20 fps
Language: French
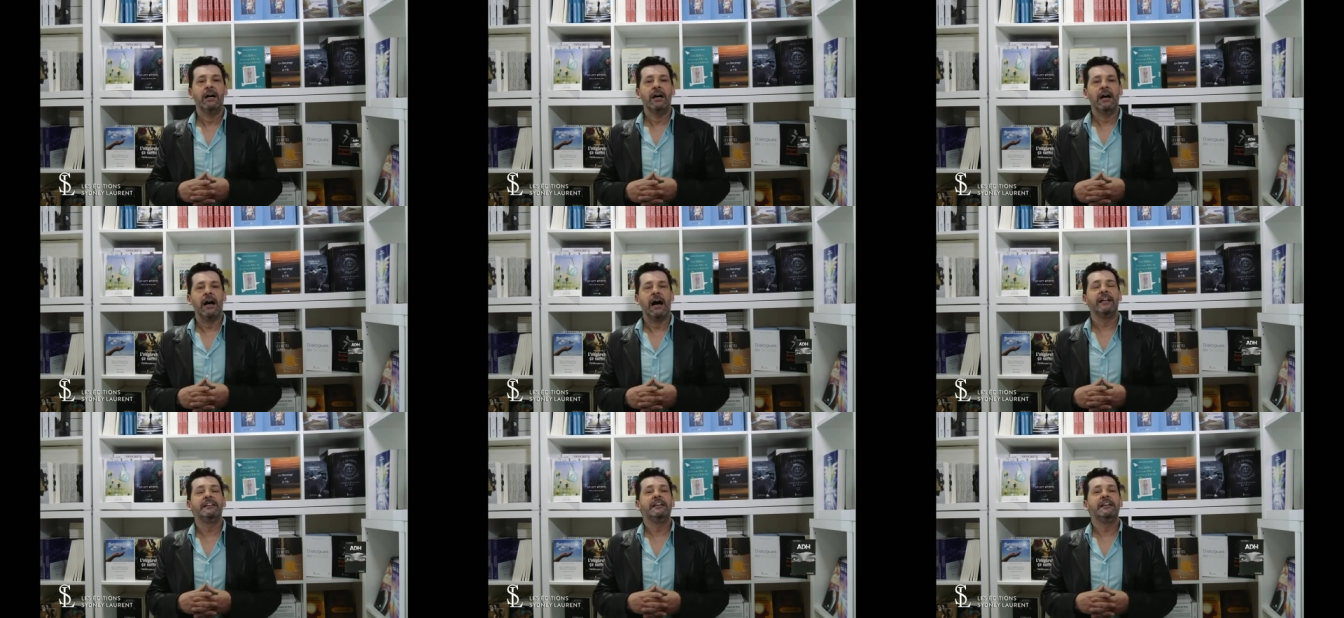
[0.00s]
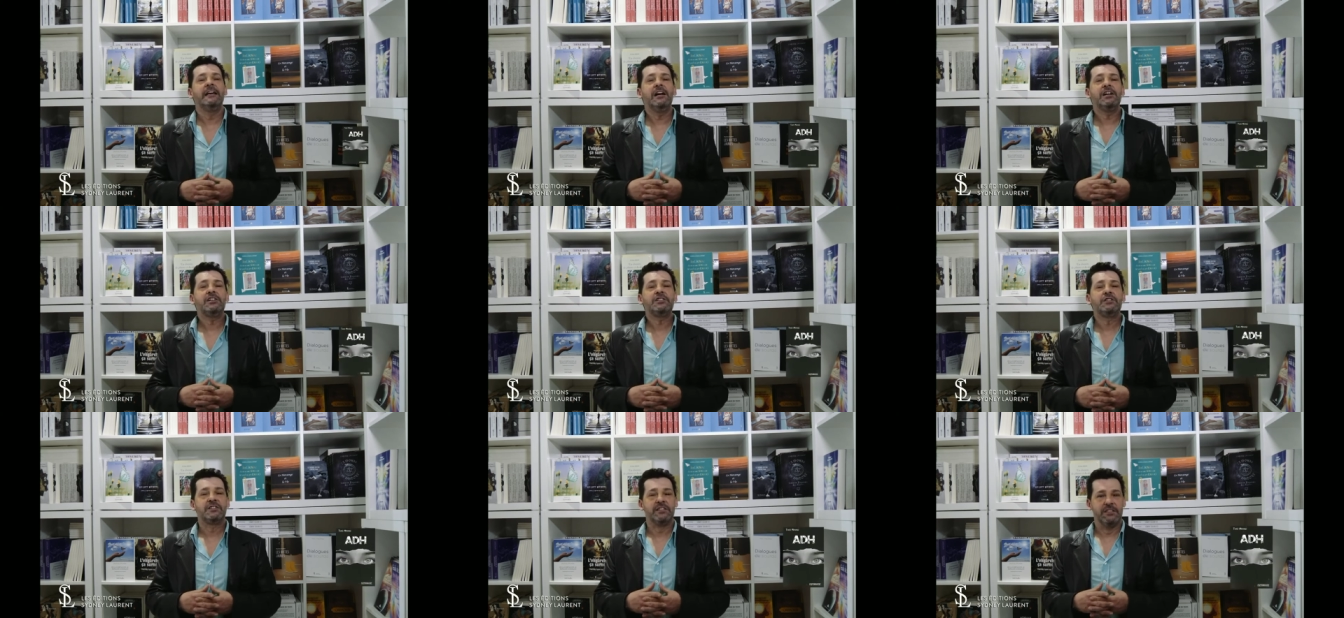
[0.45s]

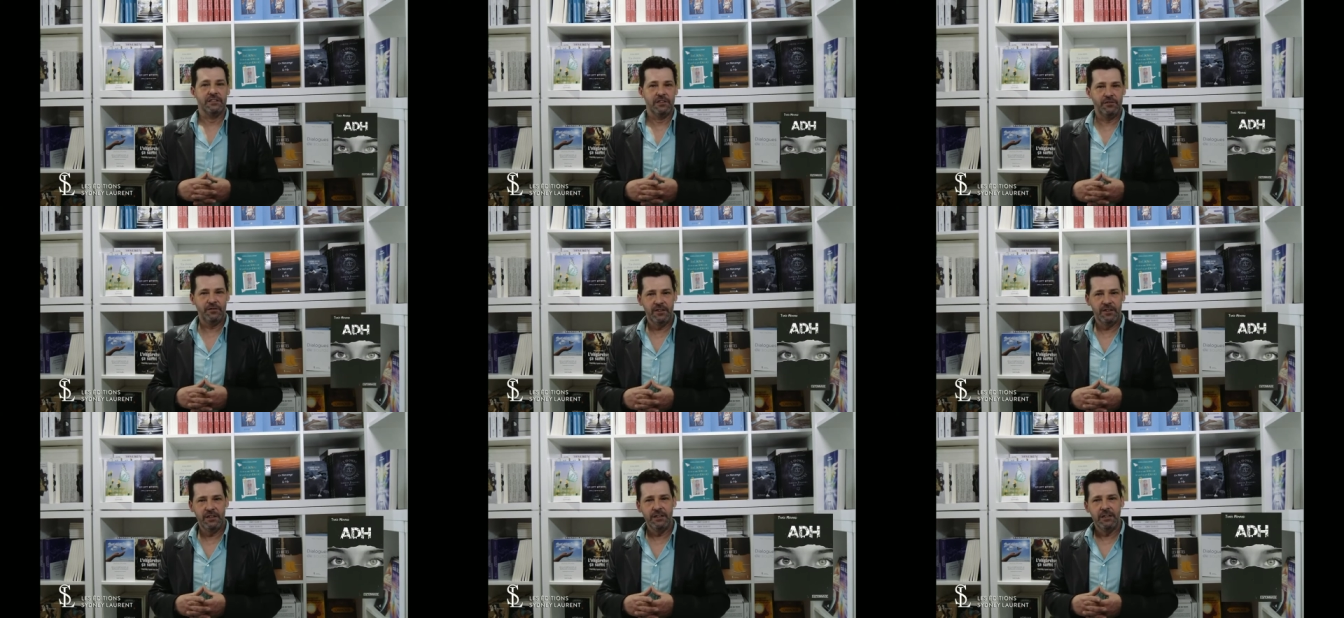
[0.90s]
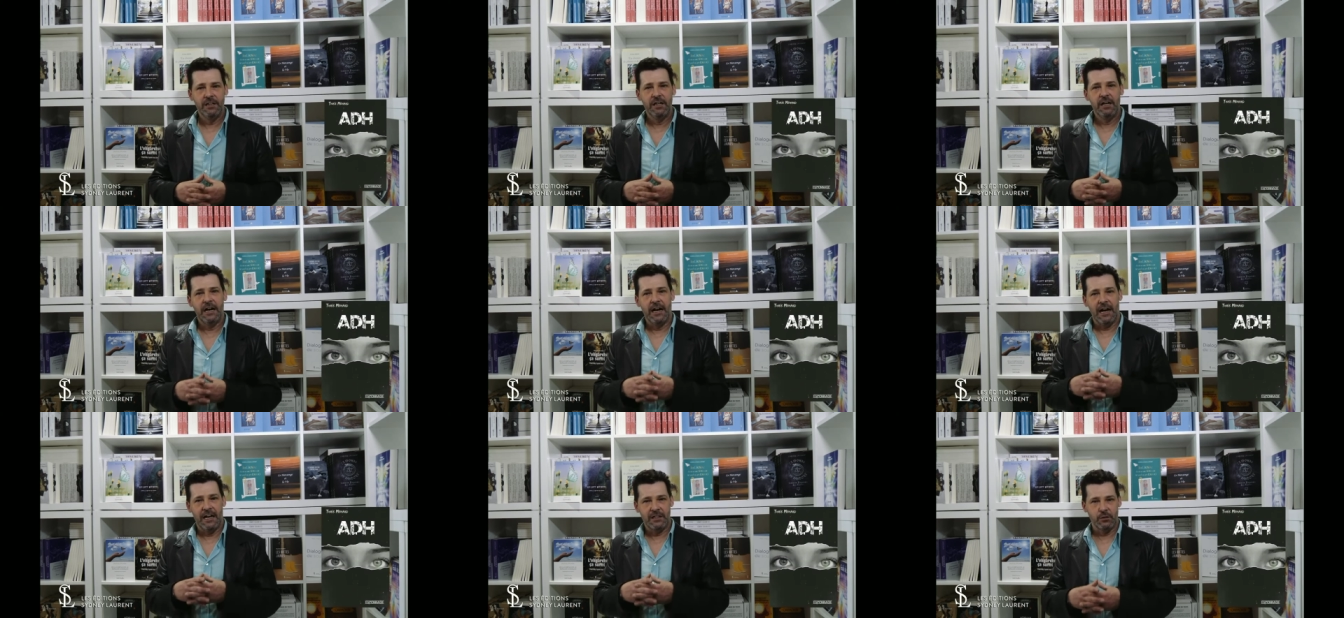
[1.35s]
ADH signifie
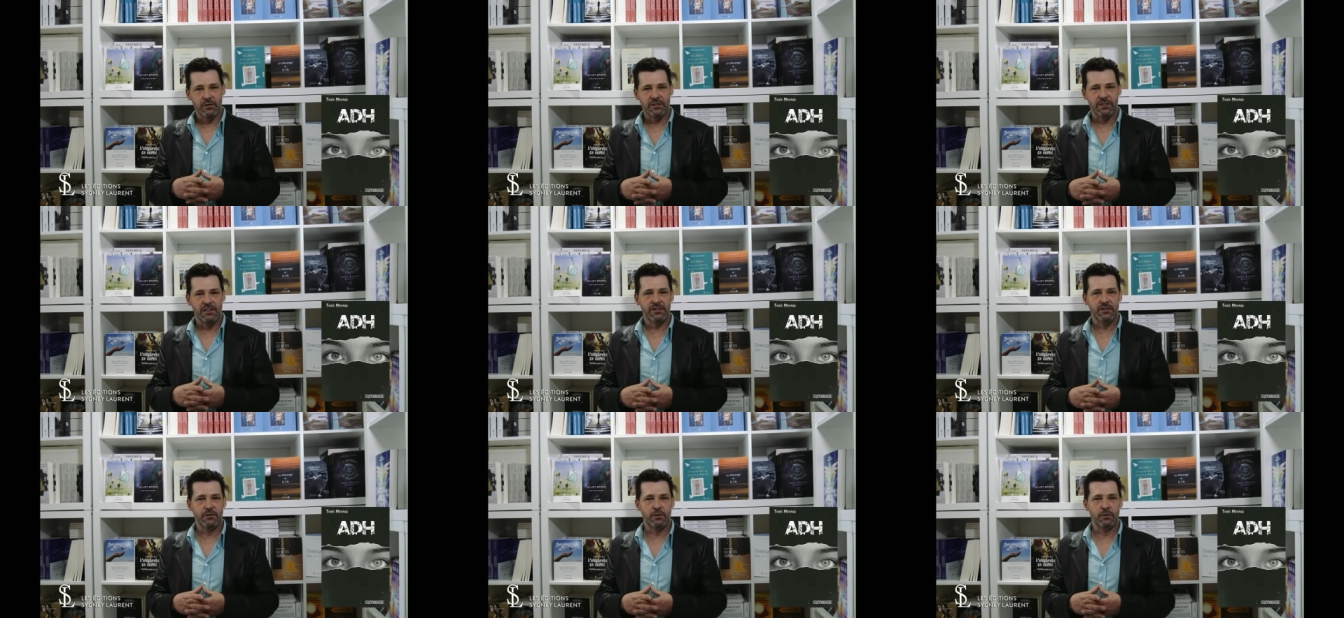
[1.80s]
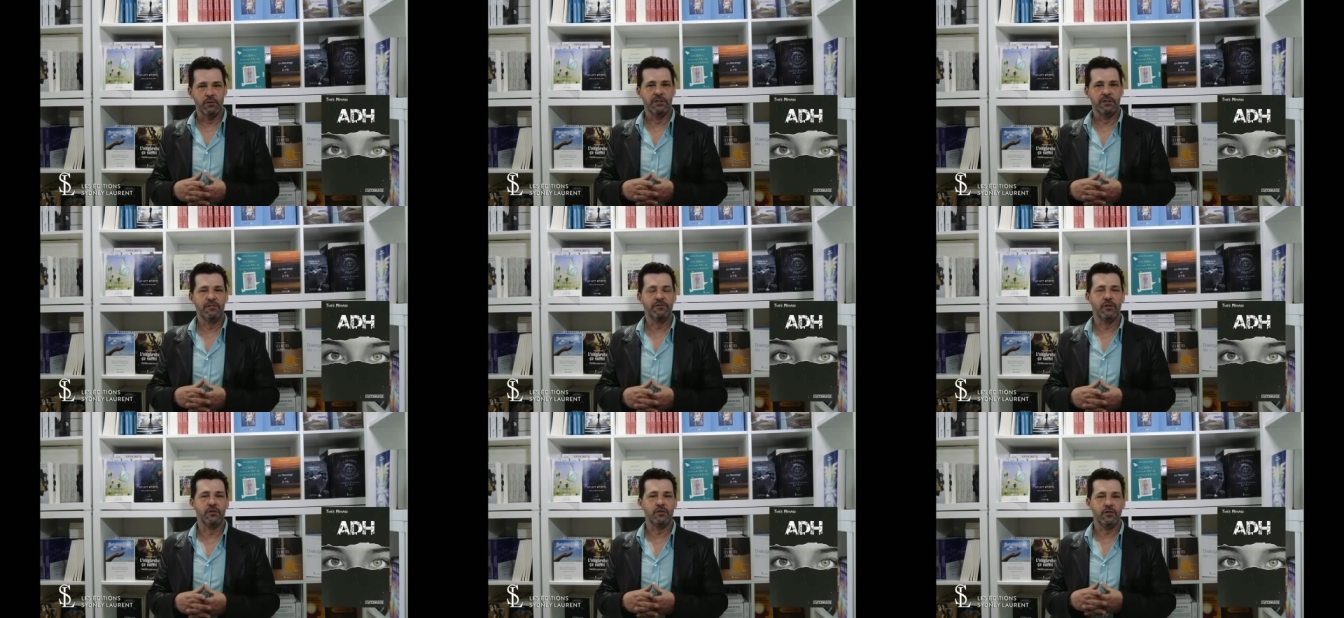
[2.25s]
Association de
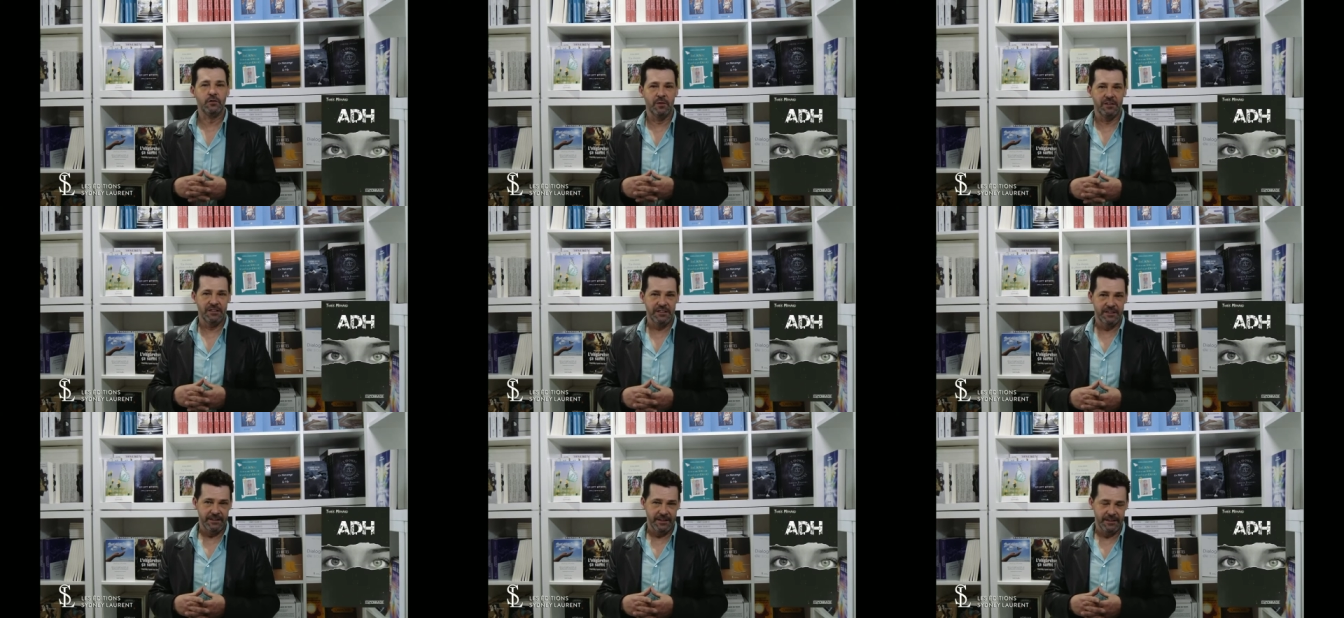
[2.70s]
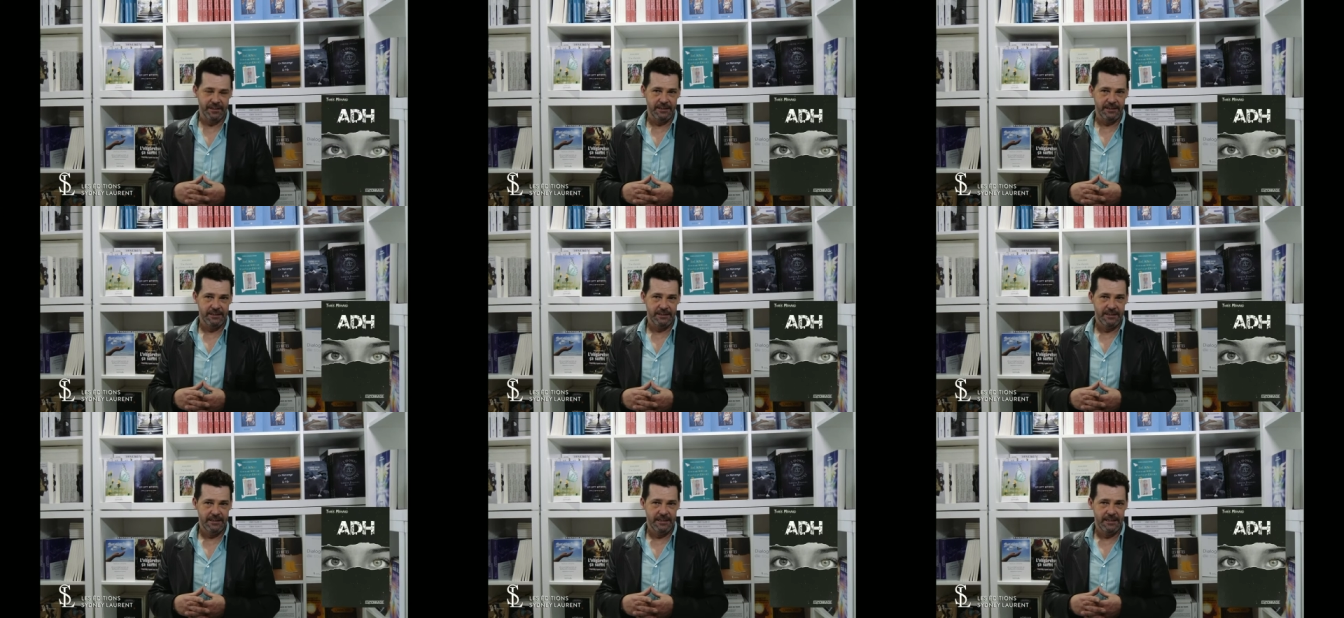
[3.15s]
défense
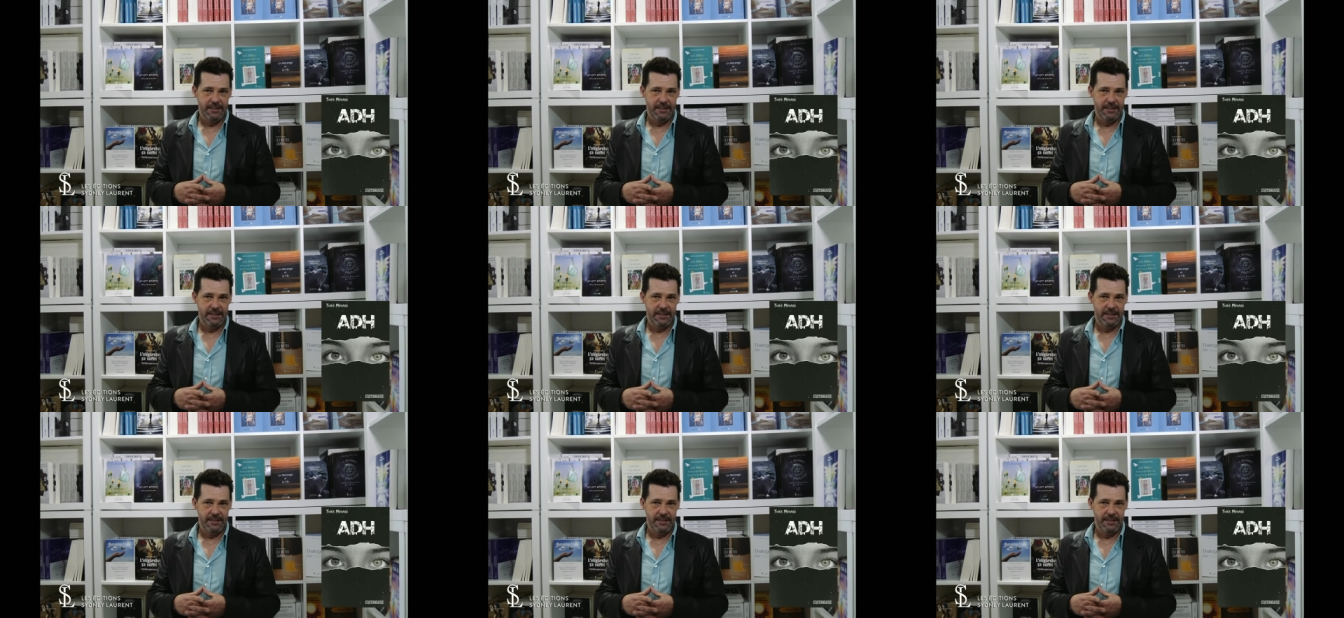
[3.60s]
humanitaire.